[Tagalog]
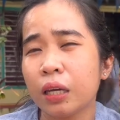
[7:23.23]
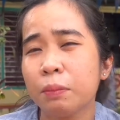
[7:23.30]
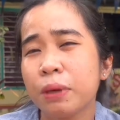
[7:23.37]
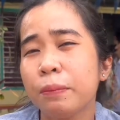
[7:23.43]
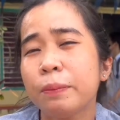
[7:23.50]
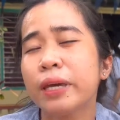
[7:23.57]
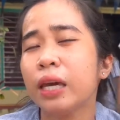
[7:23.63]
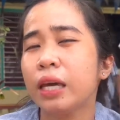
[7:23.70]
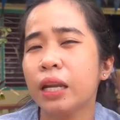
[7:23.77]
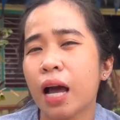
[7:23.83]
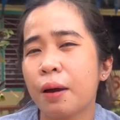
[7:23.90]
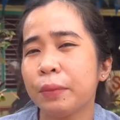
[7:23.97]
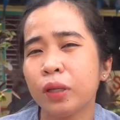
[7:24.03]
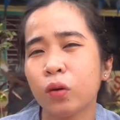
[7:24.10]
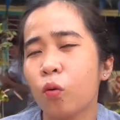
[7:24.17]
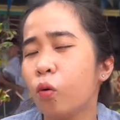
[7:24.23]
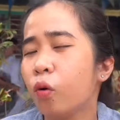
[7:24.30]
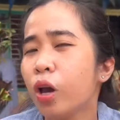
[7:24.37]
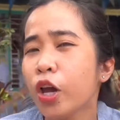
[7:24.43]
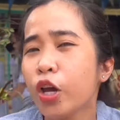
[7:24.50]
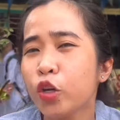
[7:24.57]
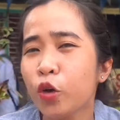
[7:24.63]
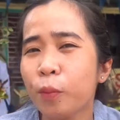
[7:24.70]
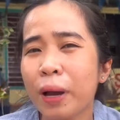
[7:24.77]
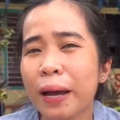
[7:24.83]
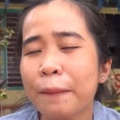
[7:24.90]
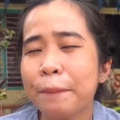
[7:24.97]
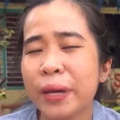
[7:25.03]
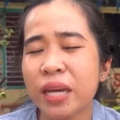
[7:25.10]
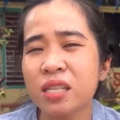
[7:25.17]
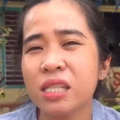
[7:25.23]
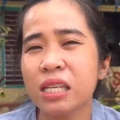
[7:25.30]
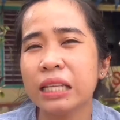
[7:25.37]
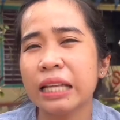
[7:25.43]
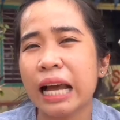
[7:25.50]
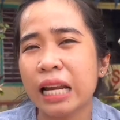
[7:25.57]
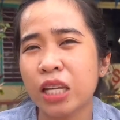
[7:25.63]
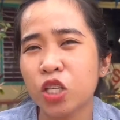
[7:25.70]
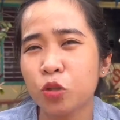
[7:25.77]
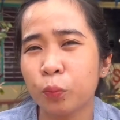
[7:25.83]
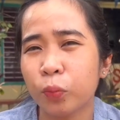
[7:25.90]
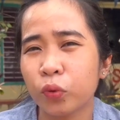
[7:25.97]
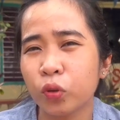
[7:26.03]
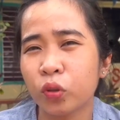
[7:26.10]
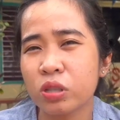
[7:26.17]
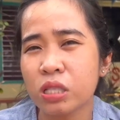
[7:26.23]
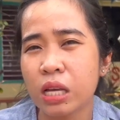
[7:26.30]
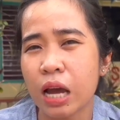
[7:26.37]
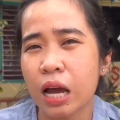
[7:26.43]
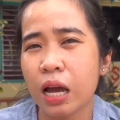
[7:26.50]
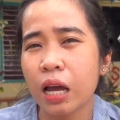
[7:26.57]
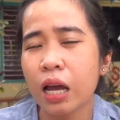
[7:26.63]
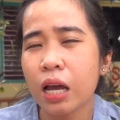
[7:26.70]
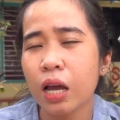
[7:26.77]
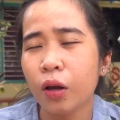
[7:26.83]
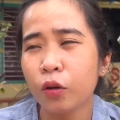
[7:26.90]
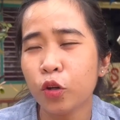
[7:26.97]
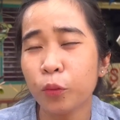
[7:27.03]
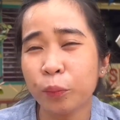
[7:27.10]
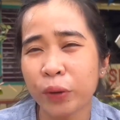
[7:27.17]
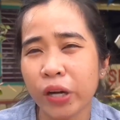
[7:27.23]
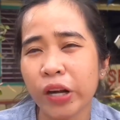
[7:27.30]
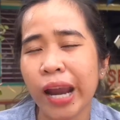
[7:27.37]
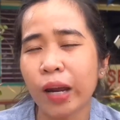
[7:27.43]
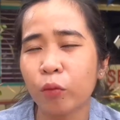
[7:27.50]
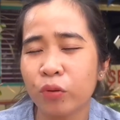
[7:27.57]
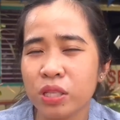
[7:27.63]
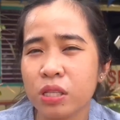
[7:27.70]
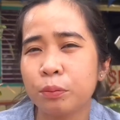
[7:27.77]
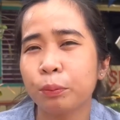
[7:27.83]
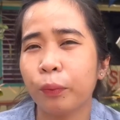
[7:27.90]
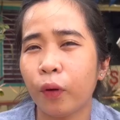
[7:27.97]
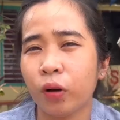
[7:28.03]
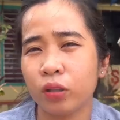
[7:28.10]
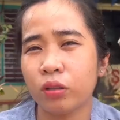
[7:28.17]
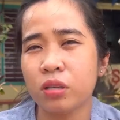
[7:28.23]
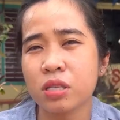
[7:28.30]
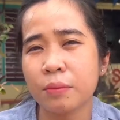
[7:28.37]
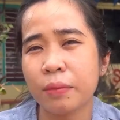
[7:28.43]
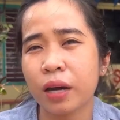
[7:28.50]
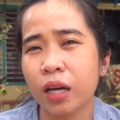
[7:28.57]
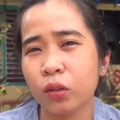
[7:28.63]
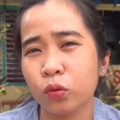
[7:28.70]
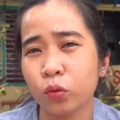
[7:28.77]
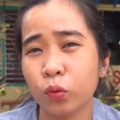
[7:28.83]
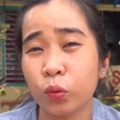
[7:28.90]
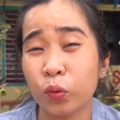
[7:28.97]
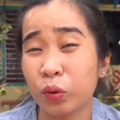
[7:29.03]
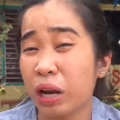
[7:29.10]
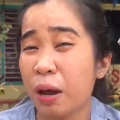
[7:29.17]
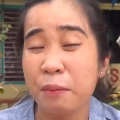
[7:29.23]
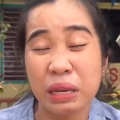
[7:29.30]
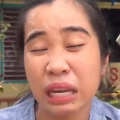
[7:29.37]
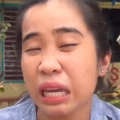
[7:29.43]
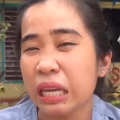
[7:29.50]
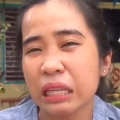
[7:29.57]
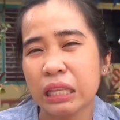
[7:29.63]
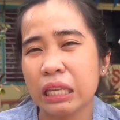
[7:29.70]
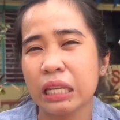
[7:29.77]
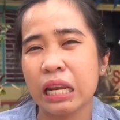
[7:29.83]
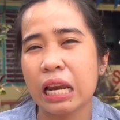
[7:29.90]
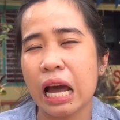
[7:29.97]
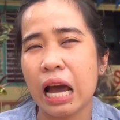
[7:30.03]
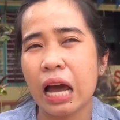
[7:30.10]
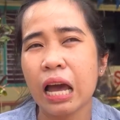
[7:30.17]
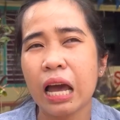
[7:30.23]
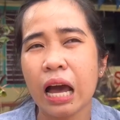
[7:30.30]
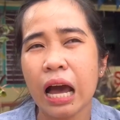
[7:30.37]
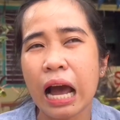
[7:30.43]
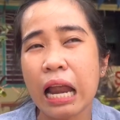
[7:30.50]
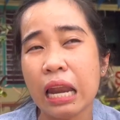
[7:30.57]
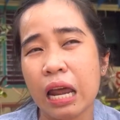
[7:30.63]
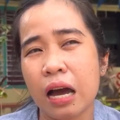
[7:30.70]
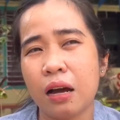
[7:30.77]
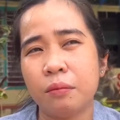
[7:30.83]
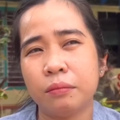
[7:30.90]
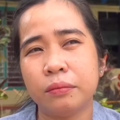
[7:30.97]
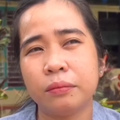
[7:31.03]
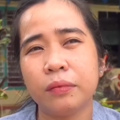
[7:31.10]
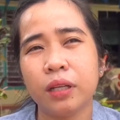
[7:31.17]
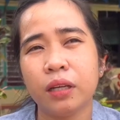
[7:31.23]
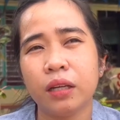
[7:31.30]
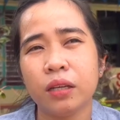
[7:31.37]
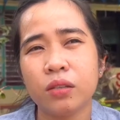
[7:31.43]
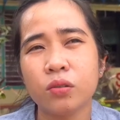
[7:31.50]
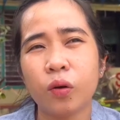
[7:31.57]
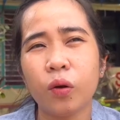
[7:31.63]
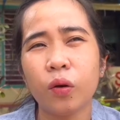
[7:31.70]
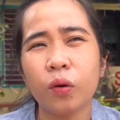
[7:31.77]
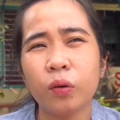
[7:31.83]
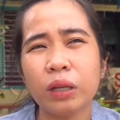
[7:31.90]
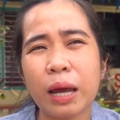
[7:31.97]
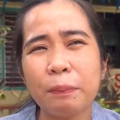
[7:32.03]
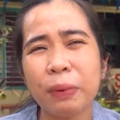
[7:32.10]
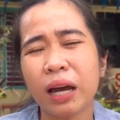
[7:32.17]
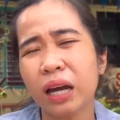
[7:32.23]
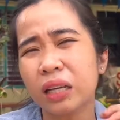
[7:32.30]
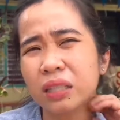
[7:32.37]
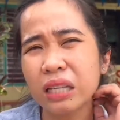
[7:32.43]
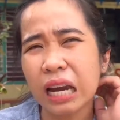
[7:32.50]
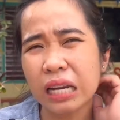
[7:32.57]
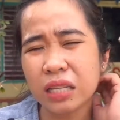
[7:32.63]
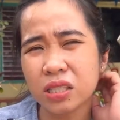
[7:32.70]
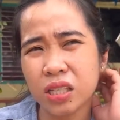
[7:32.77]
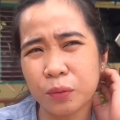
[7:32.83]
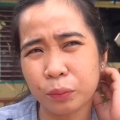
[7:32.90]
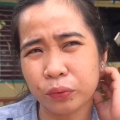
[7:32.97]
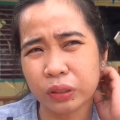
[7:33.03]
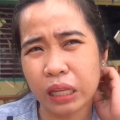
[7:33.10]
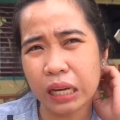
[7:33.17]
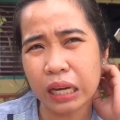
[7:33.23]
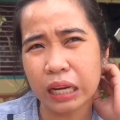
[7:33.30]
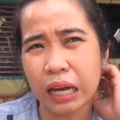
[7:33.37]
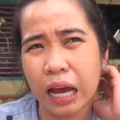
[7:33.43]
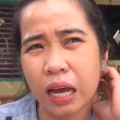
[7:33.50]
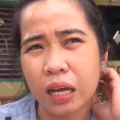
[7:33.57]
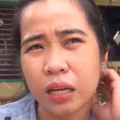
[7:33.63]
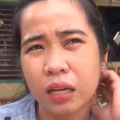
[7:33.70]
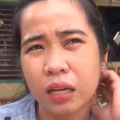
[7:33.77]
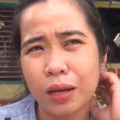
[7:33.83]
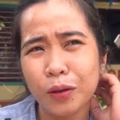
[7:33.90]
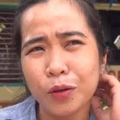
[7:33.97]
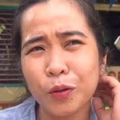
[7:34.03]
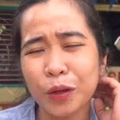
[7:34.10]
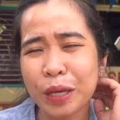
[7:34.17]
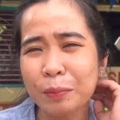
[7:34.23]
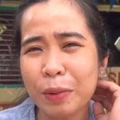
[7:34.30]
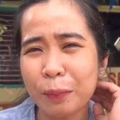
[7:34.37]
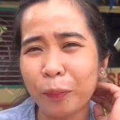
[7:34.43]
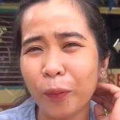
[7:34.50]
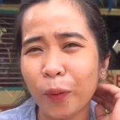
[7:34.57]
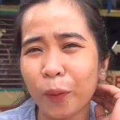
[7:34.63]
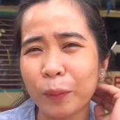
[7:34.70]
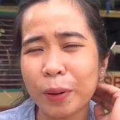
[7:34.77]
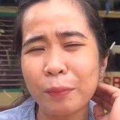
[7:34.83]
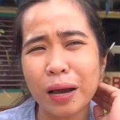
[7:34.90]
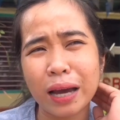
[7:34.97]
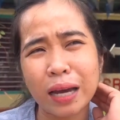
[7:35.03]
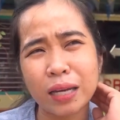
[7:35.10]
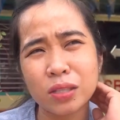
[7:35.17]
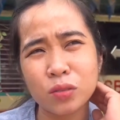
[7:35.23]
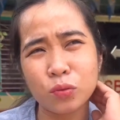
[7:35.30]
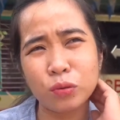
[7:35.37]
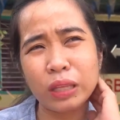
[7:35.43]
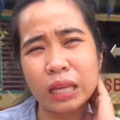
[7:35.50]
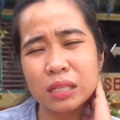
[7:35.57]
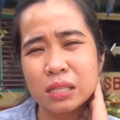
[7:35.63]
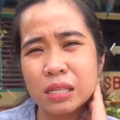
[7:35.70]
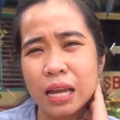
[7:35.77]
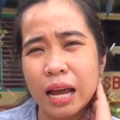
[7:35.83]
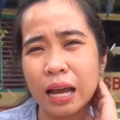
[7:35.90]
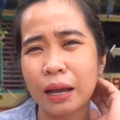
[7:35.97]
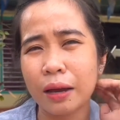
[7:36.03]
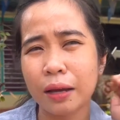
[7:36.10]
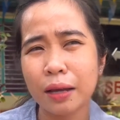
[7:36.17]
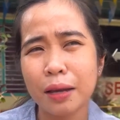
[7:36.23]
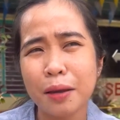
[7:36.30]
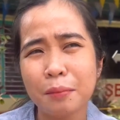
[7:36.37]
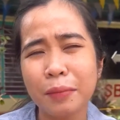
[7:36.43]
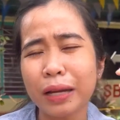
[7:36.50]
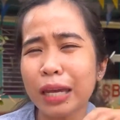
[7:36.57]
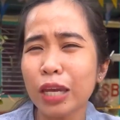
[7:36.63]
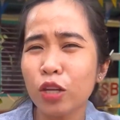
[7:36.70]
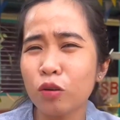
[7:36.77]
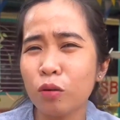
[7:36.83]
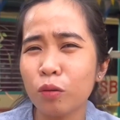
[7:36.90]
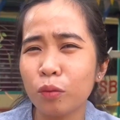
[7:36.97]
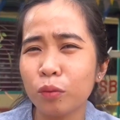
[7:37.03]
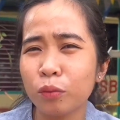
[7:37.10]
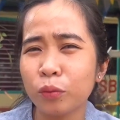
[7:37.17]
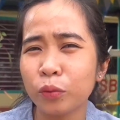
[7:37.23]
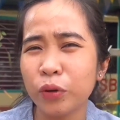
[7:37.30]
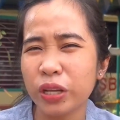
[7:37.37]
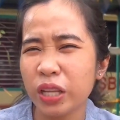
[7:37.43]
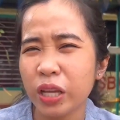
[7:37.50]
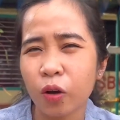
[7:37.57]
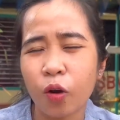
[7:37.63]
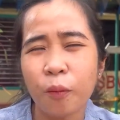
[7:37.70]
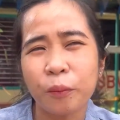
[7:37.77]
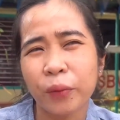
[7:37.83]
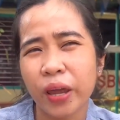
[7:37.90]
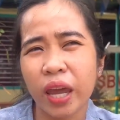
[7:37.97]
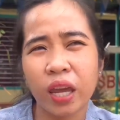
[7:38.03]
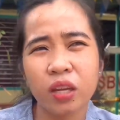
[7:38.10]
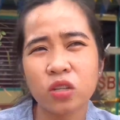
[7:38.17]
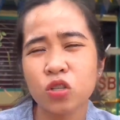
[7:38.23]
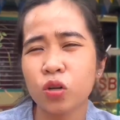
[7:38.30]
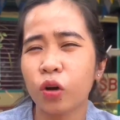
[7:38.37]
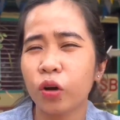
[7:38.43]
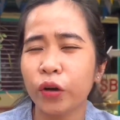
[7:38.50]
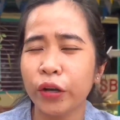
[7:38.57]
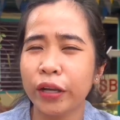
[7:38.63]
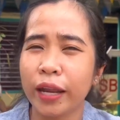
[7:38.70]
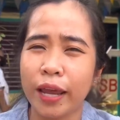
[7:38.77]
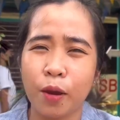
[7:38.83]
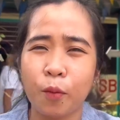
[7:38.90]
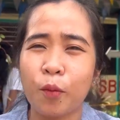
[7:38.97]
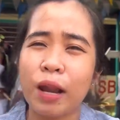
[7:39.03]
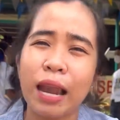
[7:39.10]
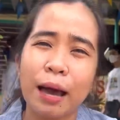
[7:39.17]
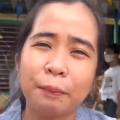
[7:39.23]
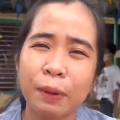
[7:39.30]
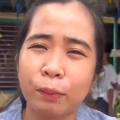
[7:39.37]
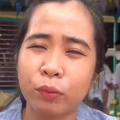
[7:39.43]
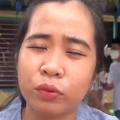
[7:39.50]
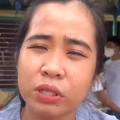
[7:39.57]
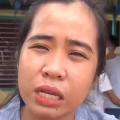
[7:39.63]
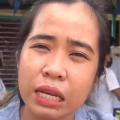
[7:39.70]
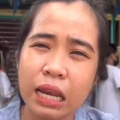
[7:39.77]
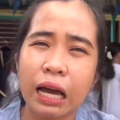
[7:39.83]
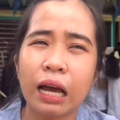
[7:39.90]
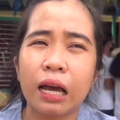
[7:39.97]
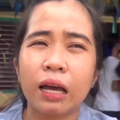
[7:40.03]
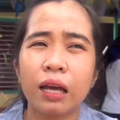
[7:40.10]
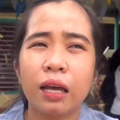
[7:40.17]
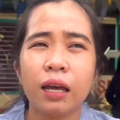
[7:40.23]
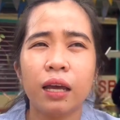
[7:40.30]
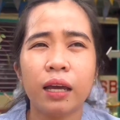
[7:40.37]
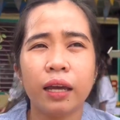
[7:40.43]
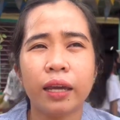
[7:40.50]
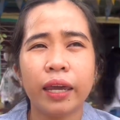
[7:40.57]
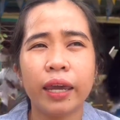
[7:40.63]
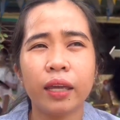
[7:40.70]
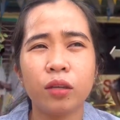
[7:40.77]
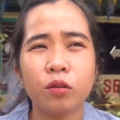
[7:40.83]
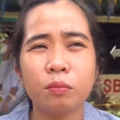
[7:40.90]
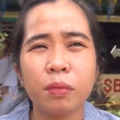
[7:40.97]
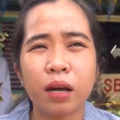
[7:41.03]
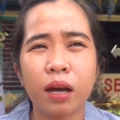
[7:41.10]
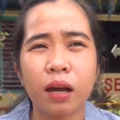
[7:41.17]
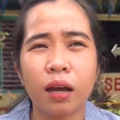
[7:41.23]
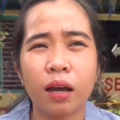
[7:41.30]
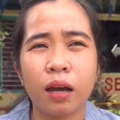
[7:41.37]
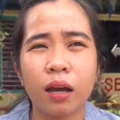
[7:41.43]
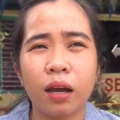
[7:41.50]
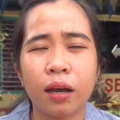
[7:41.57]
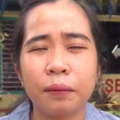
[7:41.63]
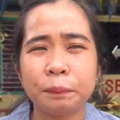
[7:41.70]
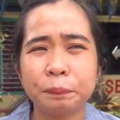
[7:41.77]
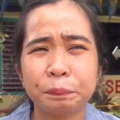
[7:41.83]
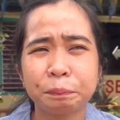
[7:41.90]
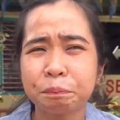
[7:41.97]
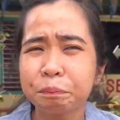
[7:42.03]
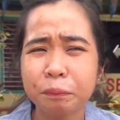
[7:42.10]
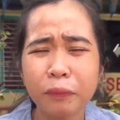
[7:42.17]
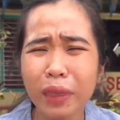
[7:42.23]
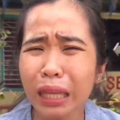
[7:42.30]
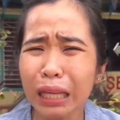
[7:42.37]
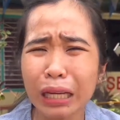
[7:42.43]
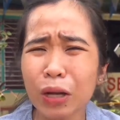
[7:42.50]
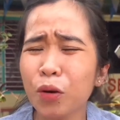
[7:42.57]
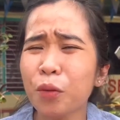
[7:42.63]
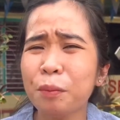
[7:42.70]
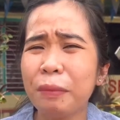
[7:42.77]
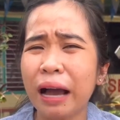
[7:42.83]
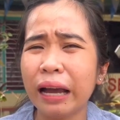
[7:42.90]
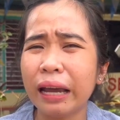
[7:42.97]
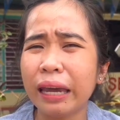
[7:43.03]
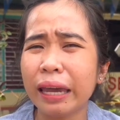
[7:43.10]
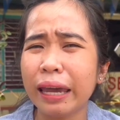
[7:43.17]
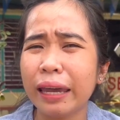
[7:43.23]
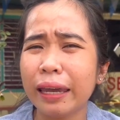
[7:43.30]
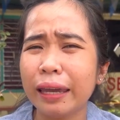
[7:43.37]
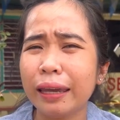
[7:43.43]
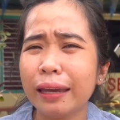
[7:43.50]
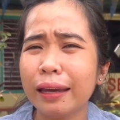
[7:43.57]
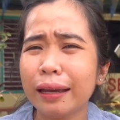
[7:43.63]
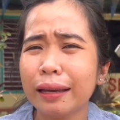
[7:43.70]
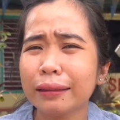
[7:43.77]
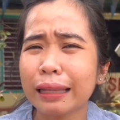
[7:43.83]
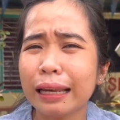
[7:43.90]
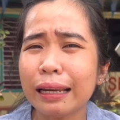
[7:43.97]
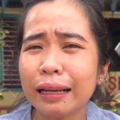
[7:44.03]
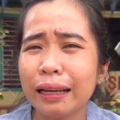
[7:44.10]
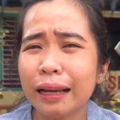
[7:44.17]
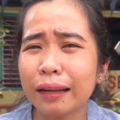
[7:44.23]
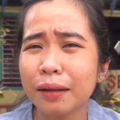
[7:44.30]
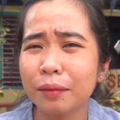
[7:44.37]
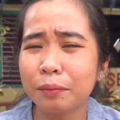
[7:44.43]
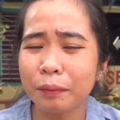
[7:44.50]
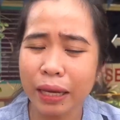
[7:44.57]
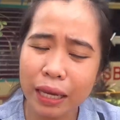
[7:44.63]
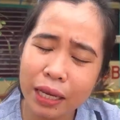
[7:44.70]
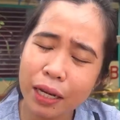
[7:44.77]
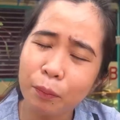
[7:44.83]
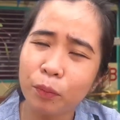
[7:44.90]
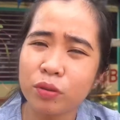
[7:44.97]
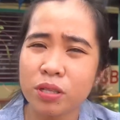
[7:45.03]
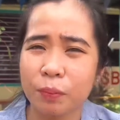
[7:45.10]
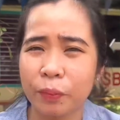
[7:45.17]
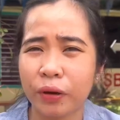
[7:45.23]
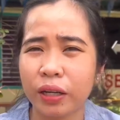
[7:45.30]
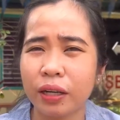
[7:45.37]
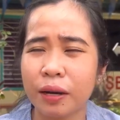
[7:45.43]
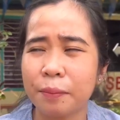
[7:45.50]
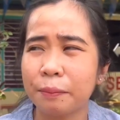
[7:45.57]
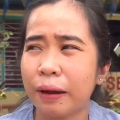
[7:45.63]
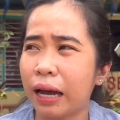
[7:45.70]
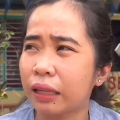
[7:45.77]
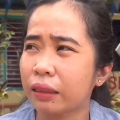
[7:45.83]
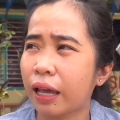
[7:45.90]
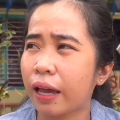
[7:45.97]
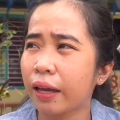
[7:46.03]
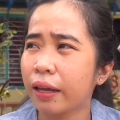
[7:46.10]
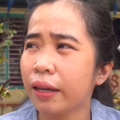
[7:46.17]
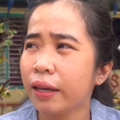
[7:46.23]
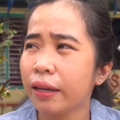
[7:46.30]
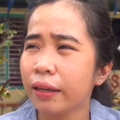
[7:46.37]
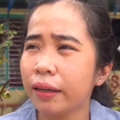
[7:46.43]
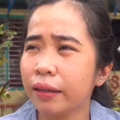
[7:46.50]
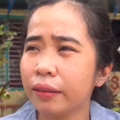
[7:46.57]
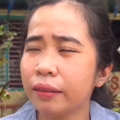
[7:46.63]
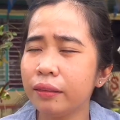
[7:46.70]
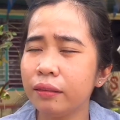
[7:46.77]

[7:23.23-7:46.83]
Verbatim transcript: ibibigay namin kung yung mga basic knowledge po dun sa, yung prerequisite po dun sa mga ituturo namin ay eh, hindi nila alam. So, napaka-challenging po talaga yung iba po, may mga students na maging yung reading comprehension ay wala pa po sila. And yung mga ganong bagay ay talagang mahirap po sa part ng bata. And